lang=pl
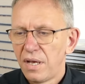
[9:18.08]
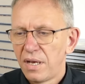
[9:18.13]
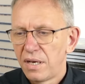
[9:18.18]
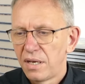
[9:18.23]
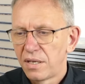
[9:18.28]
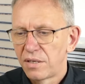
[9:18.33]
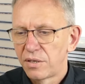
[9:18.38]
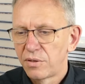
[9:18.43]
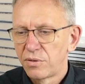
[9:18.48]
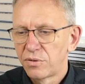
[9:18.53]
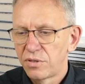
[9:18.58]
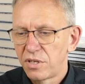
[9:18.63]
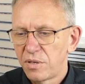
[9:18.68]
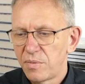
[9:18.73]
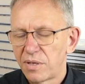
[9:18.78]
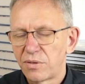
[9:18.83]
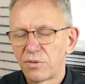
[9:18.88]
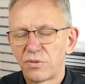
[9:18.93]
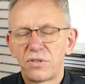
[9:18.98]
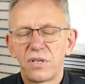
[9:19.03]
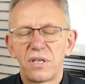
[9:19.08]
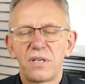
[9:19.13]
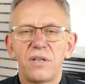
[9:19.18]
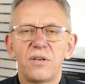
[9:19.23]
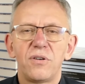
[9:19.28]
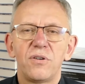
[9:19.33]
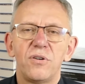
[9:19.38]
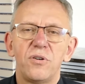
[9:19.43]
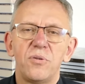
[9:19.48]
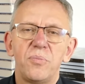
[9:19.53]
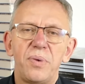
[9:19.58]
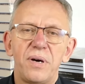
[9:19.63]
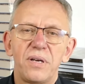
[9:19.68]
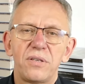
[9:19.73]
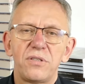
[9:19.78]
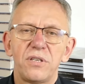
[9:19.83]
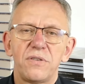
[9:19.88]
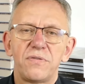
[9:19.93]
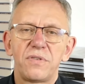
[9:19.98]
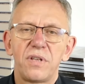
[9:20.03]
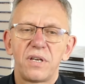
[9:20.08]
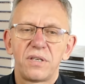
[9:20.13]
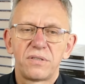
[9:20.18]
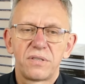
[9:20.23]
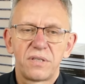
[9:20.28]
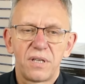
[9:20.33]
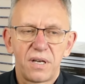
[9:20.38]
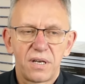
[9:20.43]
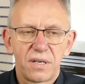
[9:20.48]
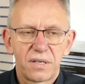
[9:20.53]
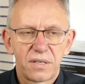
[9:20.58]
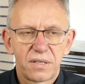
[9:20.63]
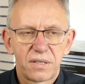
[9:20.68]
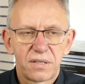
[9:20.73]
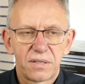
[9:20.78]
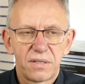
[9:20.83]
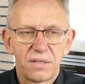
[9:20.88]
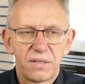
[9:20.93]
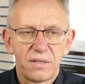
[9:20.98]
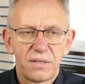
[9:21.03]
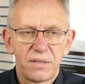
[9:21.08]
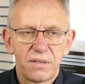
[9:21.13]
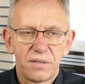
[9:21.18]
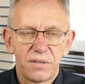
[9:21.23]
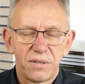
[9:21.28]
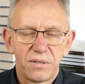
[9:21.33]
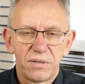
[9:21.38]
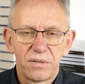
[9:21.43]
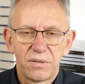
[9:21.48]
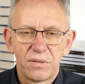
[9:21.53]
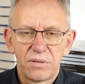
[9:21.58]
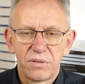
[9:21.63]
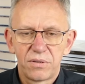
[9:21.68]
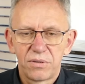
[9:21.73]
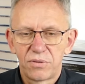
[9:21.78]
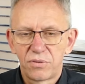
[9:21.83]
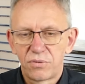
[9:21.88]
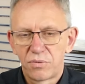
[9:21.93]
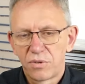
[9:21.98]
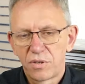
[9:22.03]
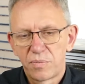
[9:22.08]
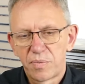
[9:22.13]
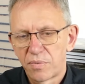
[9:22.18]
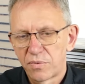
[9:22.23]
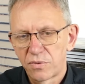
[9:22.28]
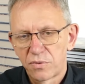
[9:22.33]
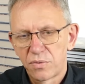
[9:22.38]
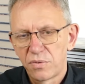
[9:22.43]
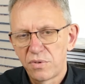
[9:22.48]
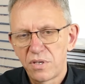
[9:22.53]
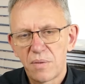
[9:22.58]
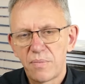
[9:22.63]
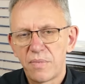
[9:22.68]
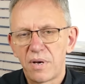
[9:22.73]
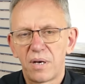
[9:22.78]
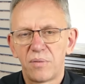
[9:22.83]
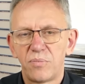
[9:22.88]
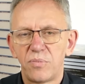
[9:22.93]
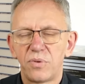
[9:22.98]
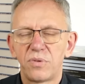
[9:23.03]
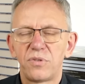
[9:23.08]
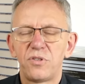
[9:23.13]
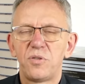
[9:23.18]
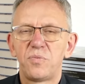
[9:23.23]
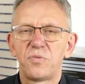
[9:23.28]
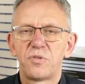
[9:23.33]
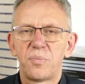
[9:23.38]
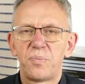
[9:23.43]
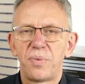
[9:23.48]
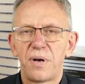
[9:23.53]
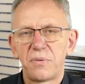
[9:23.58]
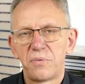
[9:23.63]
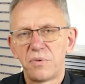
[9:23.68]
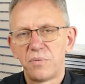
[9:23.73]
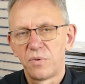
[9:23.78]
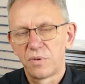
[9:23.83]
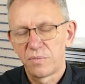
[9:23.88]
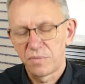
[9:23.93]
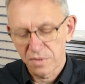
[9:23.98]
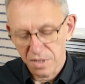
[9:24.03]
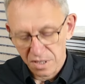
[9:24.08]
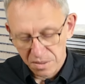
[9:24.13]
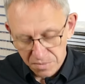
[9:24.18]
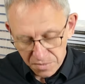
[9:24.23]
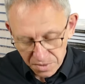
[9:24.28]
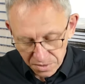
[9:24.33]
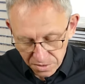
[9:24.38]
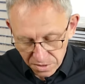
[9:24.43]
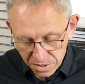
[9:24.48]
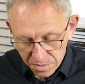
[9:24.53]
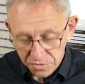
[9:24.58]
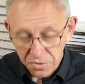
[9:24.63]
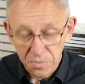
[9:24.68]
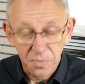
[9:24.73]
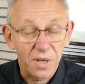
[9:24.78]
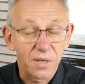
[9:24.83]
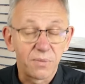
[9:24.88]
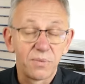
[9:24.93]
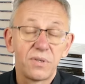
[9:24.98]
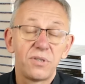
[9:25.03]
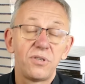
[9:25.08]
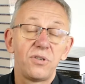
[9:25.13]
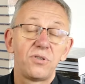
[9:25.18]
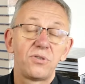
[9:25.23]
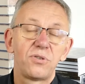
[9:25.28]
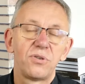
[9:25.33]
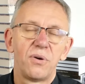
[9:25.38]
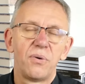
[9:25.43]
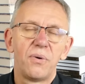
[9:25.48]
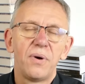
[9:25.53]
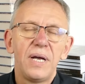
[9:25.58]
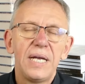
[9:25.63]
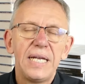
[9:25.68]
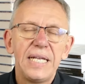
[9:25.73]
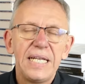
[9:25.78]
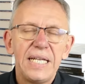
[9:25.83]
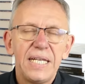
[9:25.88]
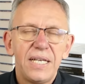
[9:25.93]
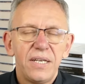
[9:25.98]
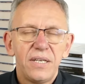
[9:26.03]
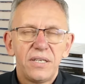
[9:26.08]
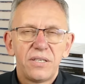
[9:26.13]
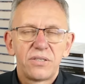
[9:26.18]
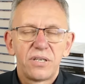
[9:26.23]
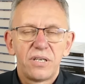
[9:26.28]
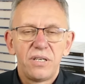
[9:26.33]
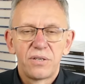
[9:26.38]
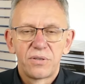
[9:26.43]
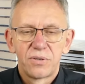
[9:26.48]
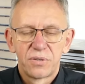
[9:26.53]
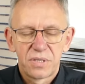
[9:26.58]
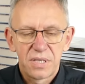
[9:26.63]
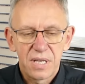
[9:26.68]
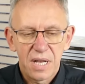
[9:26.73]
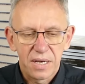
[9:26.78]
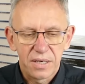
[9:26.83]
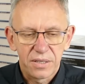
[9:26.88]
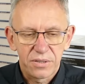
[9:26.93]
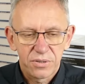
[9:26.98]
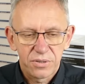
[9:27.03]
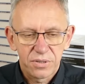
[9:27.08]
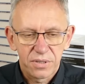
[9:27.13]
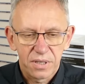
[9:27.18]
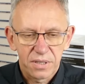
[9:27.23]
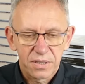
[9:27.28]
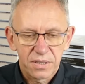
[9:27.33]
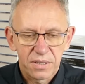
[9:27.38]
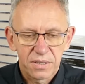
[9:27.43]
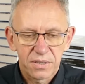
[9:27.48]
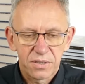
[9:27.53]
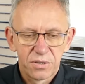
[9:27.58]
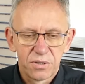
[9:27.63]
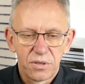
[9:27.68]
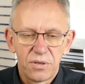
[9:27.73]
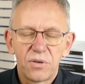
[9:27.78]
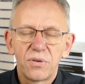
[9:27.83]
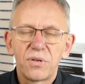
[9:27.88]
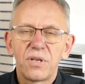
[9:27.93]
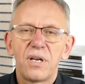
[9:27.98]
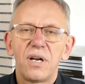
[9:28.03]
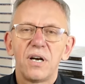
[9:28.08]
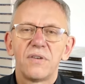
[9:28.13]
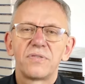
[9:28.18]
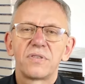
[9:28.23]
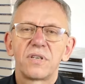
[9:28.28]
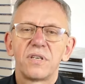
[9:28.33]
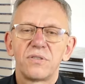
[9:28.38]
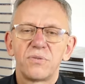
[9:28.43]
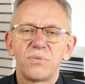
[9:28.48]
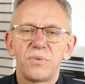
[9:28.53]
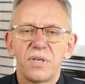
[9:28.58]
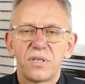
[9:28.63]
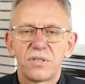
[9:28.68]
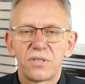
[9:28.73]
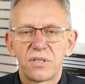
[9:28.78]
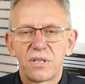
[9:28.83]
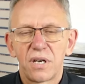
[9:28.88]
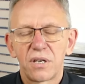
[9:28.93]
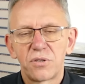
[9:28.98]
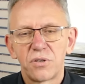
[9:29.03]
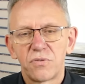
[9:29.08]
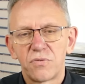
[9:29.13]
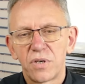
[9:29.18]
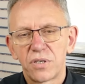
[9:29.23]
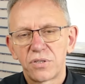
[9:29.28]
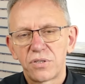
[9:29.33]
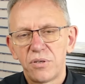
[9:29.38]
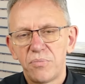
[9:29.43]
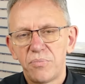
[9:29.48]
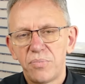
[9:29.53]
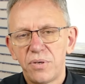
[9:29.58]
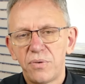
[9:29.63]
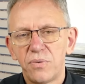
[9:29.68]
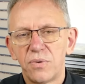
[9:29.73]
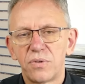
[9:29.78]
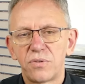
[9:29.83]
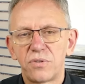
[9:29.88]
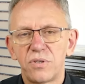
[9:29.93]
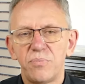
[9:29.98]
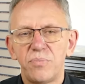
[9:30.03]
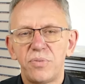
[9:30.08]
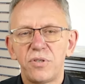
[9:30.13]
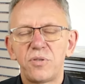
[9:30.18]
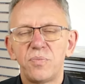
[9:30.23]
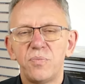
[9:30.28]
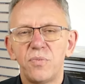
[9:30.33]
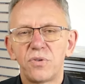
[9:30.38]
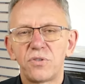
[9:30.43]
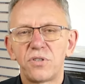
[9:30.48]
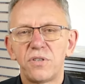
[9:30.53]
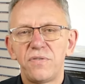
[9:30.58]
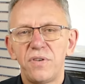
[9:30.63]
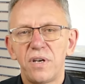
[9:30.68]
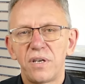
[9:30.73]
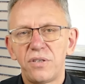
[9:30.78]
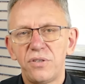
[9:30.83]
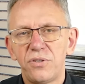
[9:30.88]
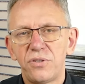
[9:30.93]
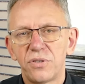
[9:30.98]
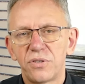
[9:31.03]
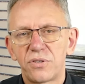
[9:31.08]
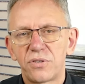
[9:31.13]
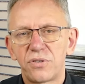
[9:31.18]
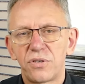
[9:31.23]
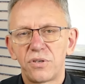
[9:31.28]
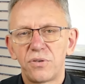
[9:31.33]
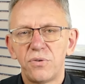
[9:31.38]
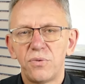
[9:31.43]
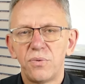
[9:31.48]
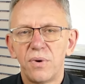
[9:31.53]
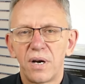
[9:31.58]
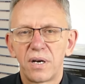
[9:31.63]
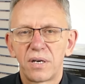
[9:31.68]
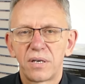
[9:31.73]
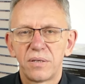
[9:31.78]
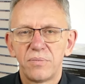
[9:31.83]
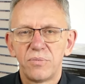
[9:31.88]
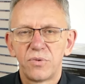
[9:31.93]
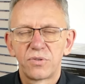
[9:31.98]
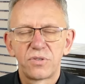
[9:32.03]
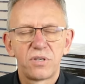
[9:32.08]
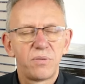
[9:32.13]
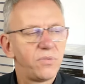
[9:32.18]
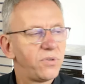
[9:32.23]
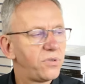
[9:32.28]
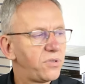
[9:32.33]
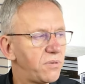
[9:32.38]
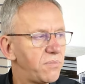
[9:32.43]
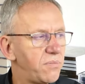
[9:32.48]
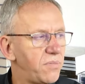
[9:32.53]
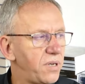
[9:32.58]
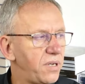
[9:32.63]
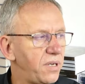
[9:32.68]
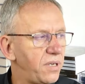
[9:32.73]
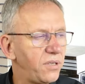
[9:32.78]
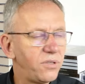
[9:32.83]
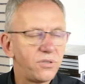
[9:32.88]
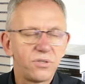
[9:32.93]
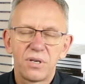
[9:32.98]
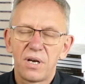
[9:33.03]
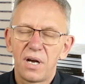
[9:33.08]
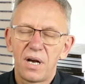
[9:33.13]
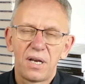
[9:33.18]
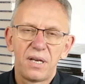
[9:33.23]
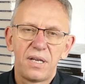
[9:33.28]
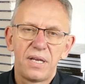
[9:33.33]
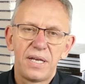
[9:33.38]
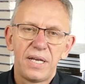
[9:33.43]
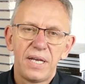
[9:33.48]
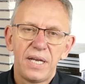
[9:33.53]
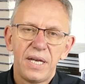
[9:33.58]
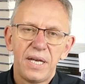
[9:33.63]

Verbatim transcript: dlatego że nie ma to żadnego oparcia w tekstach, e, których po prostu nie ma, bo gdzieś przepadły, moim zdaniem nigdzie nie przepadły, gdzieś są. Trzeba tylko znaleźć. Natomiast no, logika wskazuje, że tak to właśnie było, że być może w jakichś szczegółach możemy się mylić, ale